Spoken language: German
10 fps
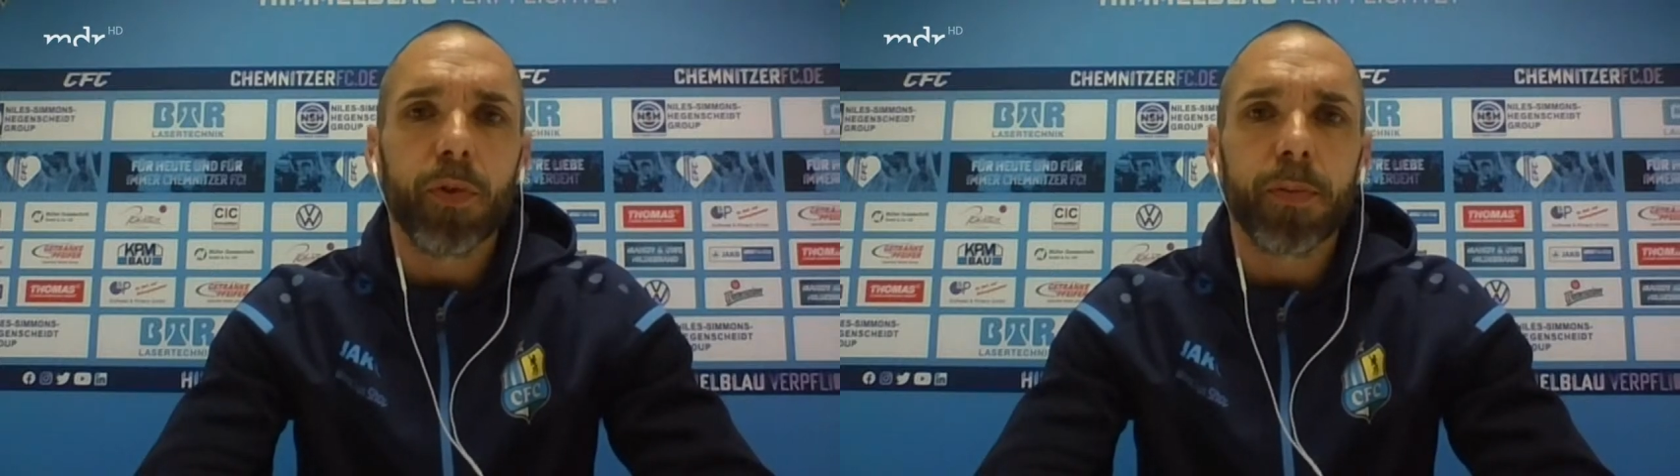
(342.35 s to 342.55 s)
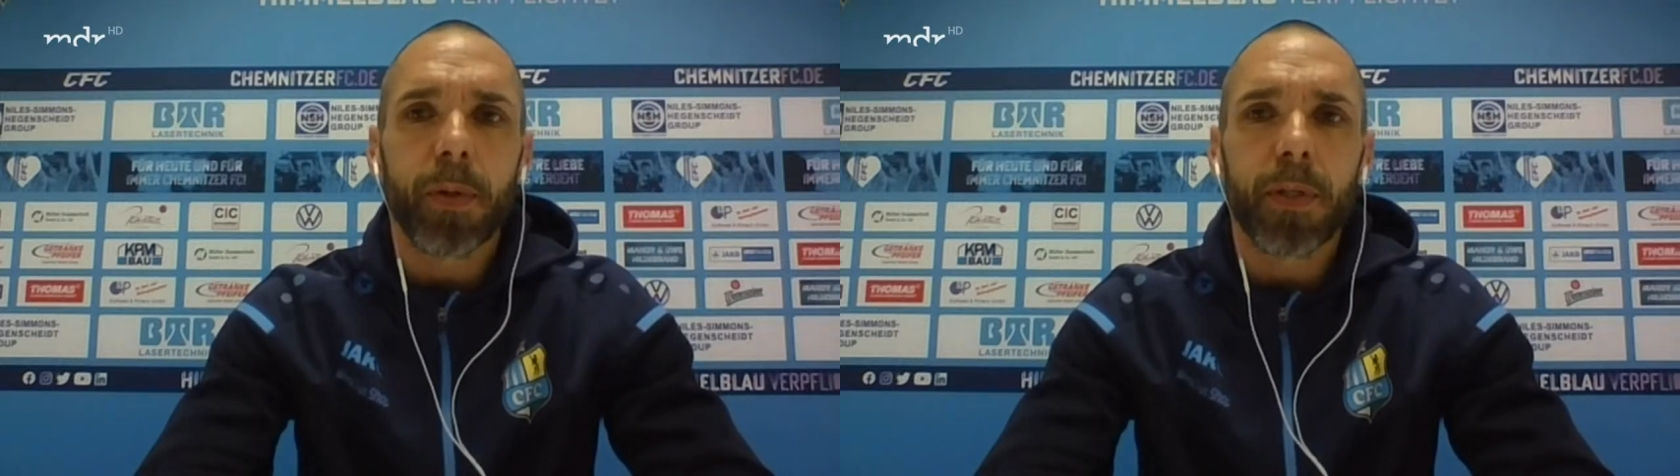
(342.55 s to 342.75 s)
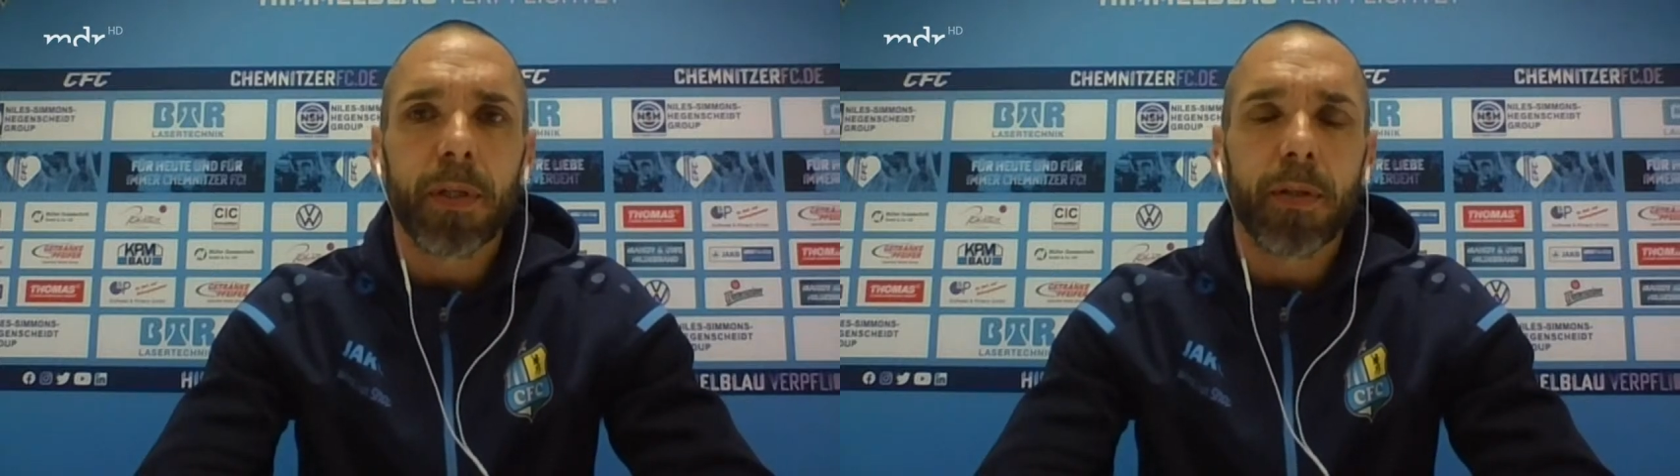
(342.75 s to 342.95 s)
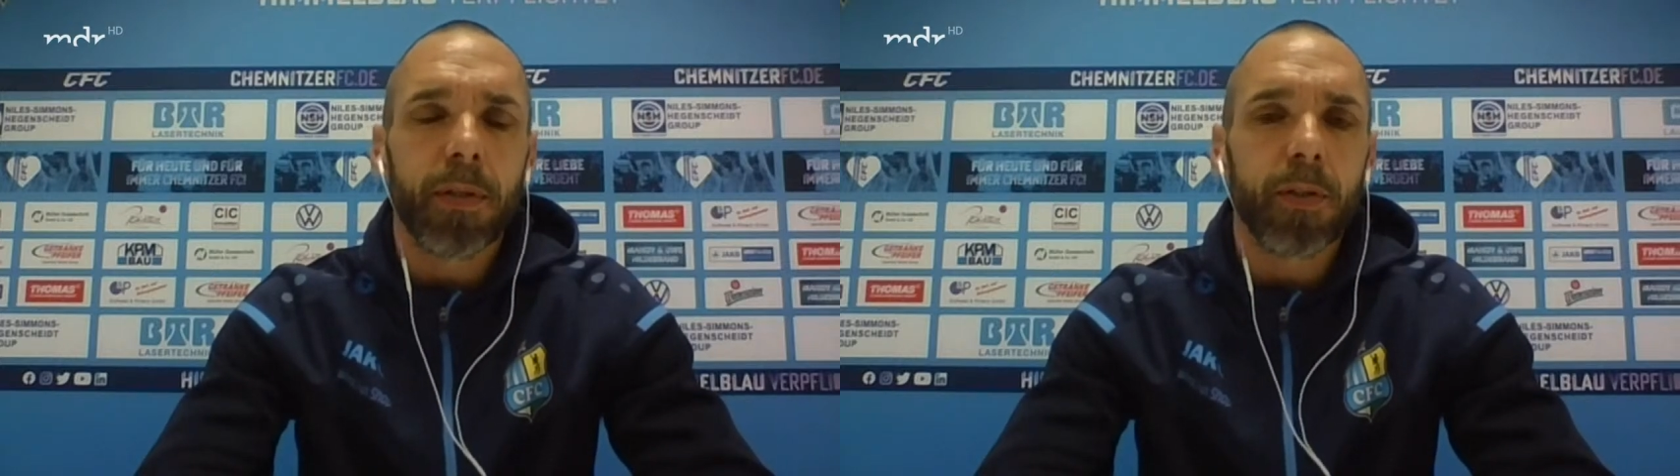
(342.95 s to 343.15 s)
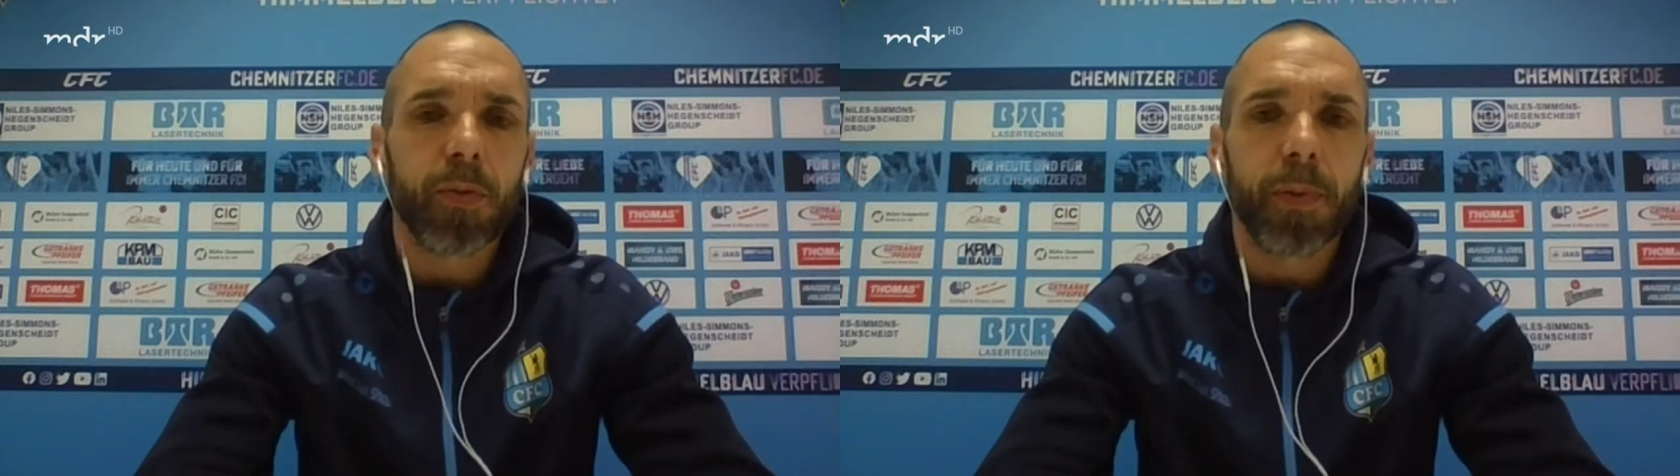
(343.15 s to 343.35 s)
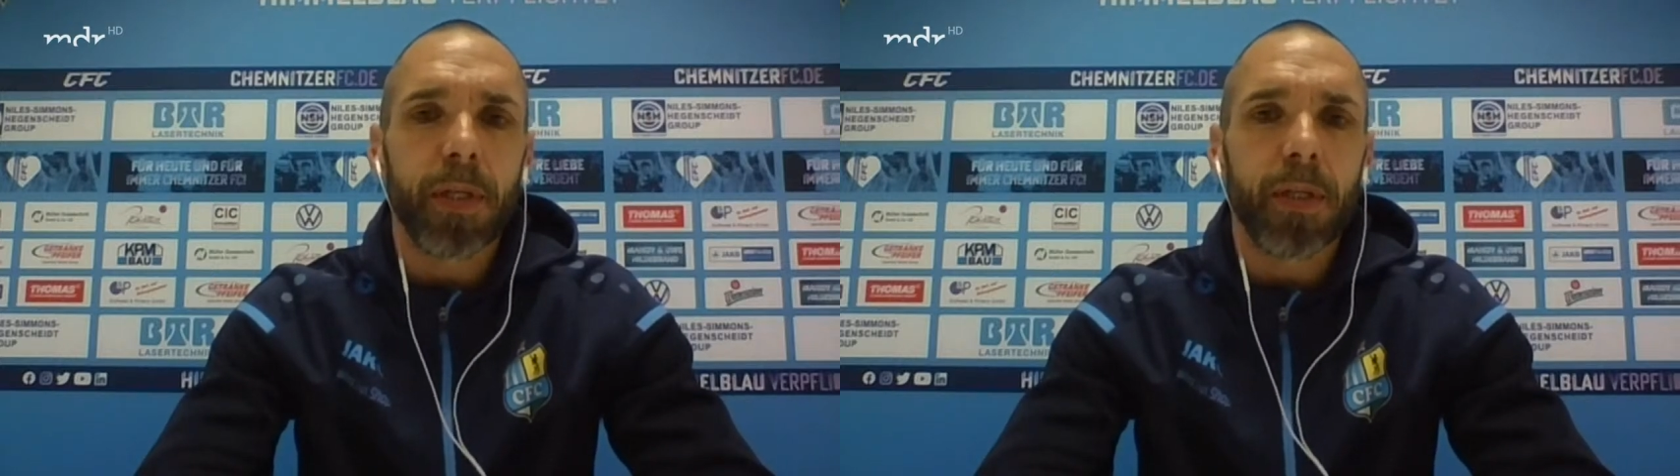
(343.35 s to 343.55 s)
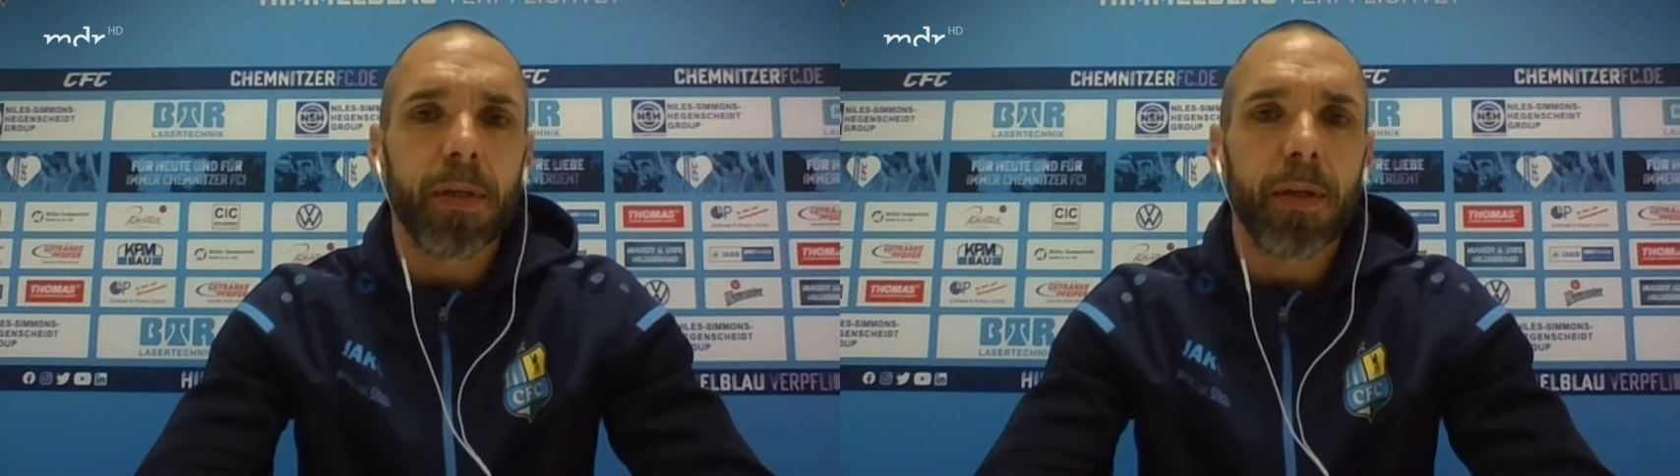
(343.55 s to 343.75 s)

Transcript: Fußball spielen,